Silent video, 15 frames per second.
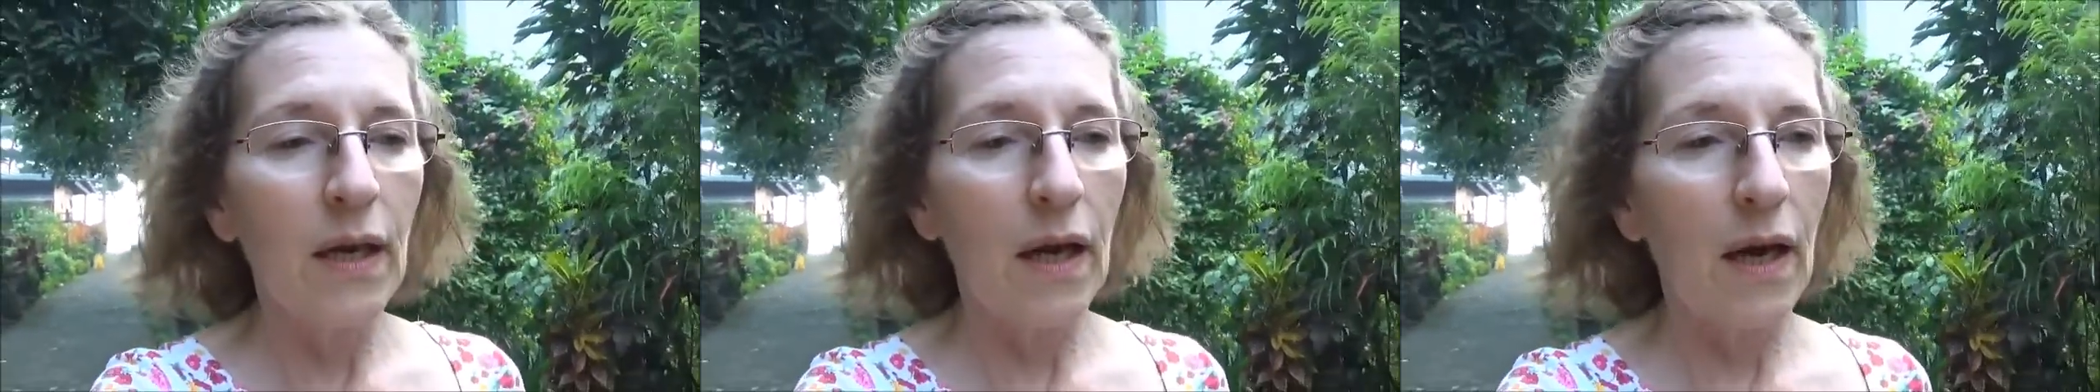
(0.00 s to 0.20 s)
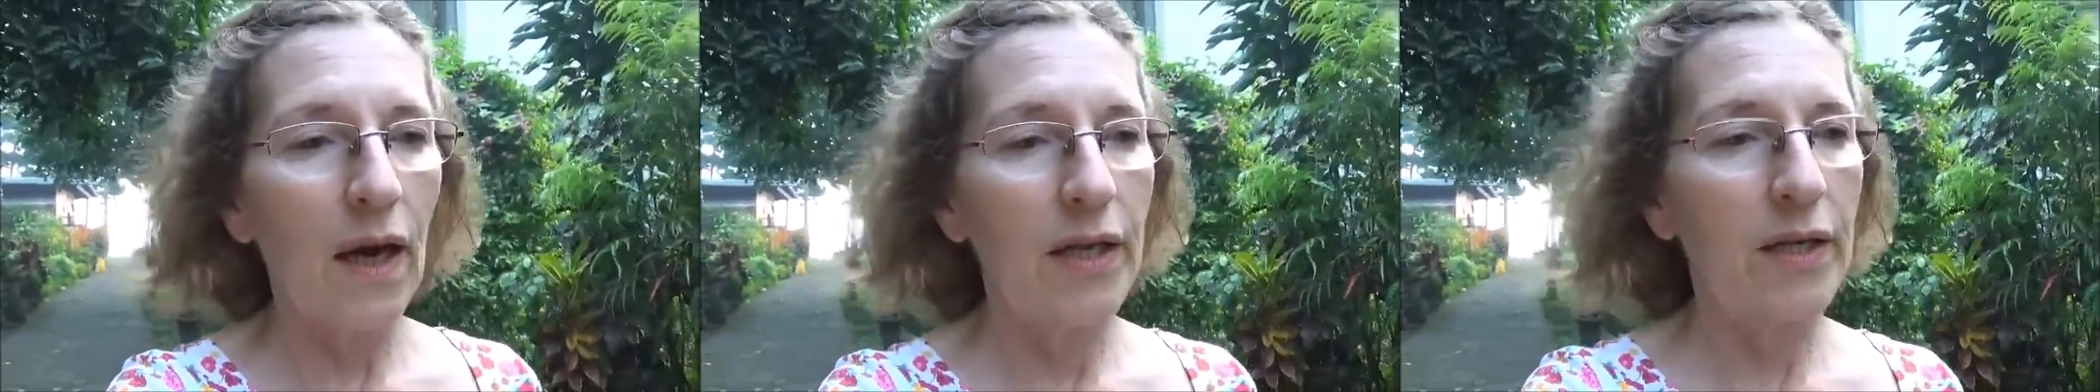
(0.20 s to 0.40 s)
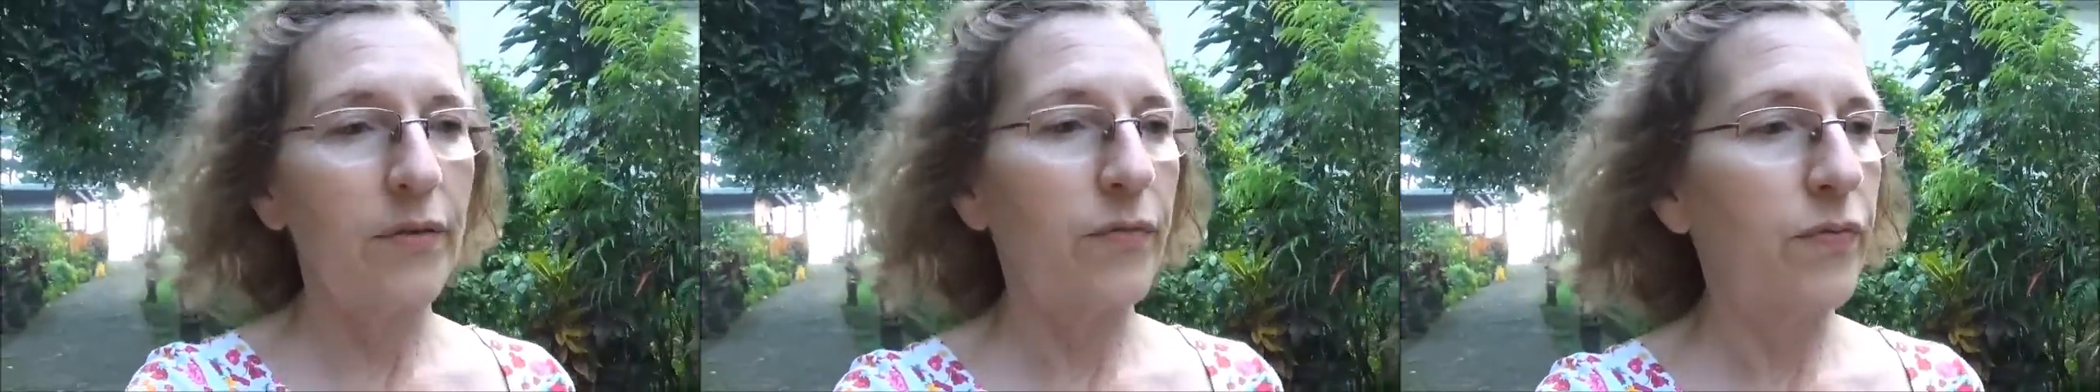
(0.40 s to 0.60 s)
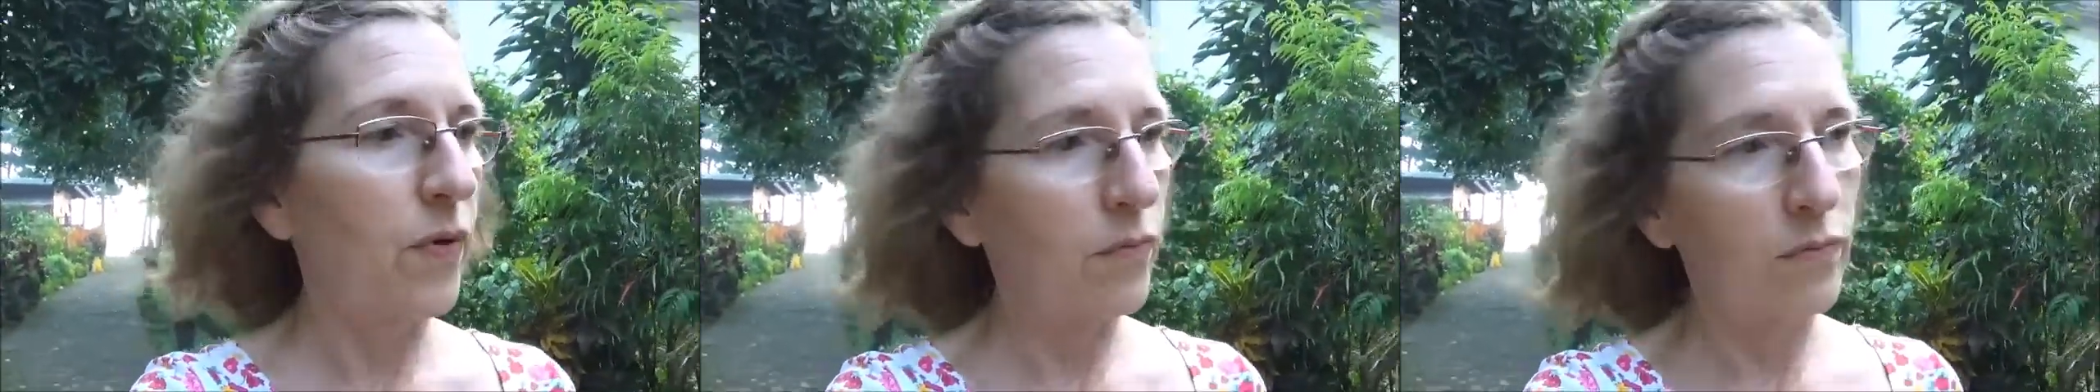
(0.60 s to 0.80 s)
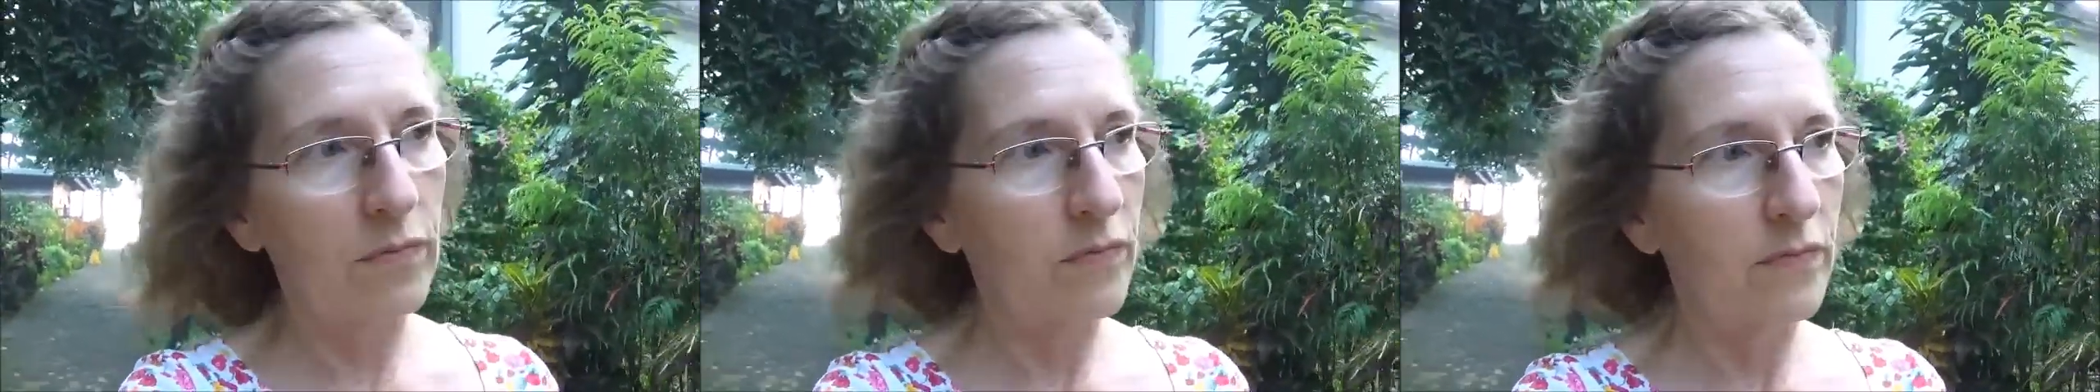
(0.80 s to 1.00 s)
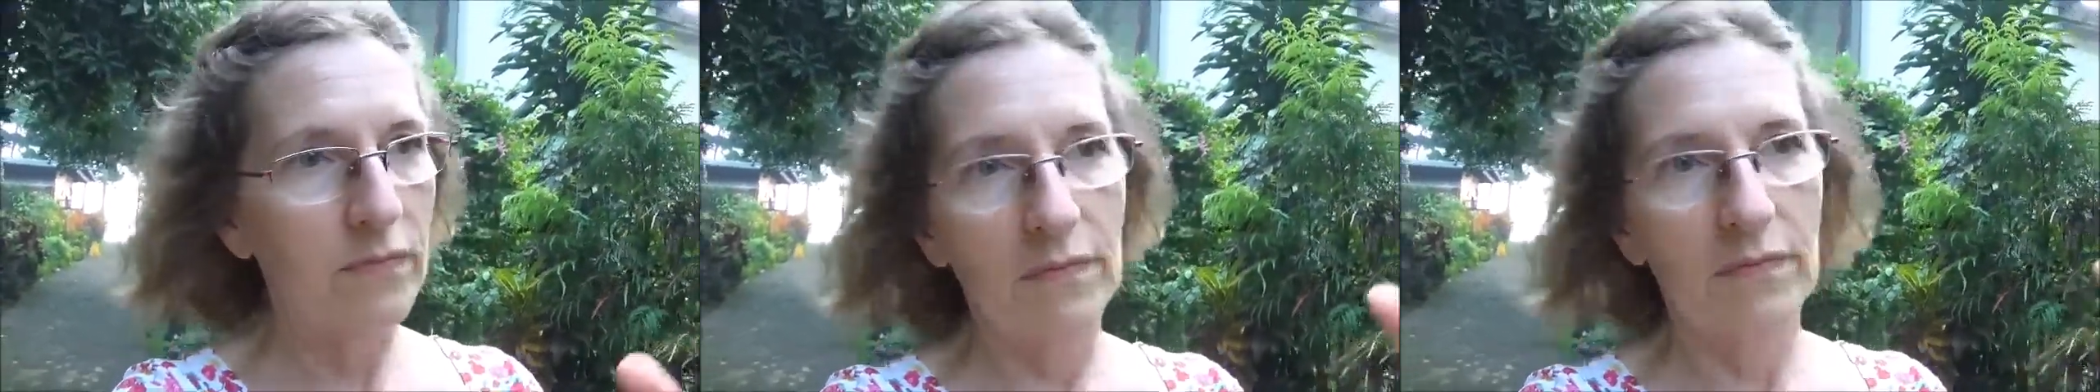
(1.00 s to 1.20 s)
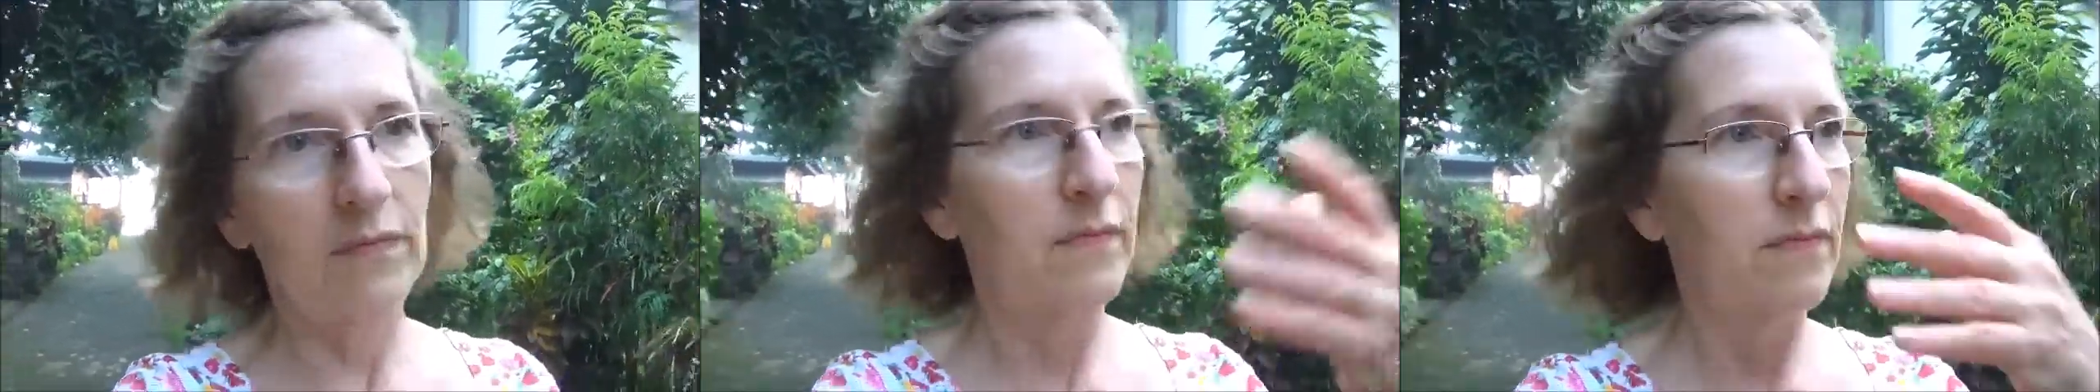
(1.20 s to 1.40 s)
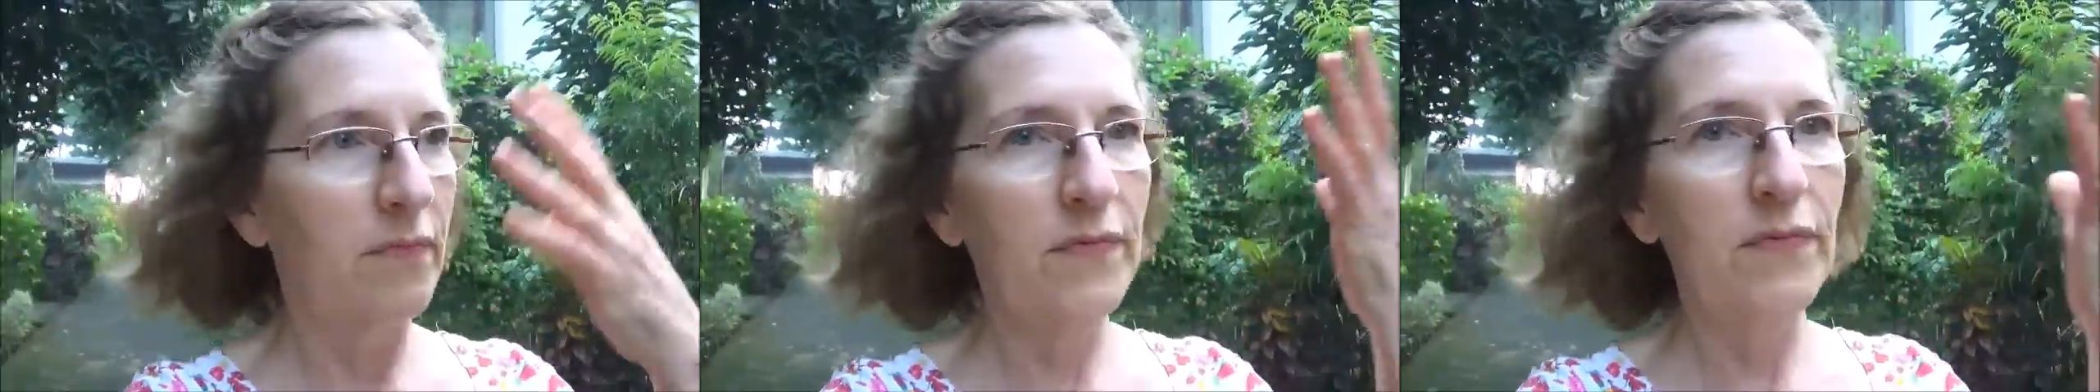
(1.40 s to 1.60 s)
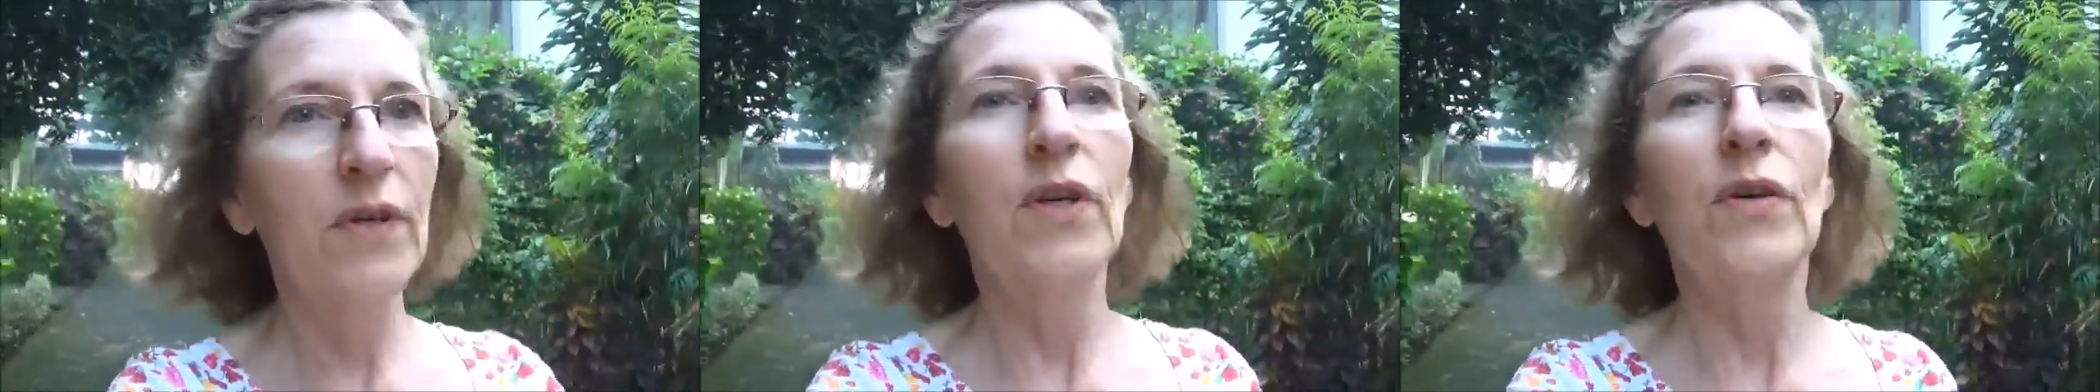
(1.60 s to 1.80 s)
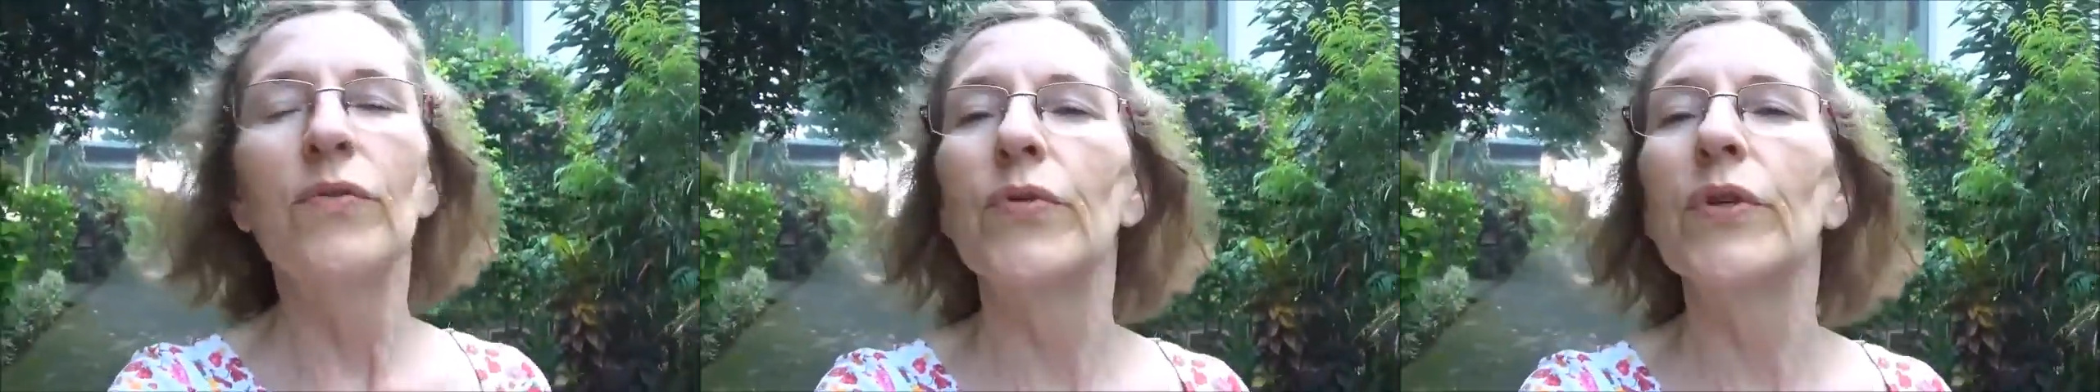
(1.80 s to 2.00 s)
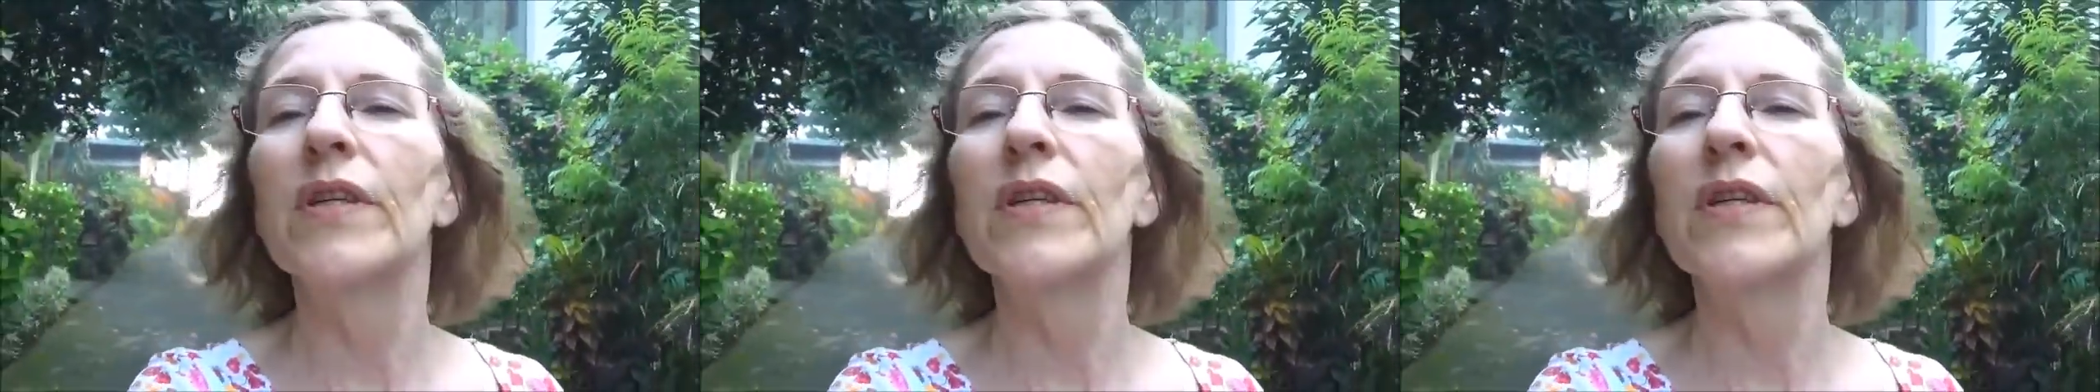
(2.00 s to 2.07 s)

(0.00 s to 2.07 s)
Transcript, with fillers: Rein vom, für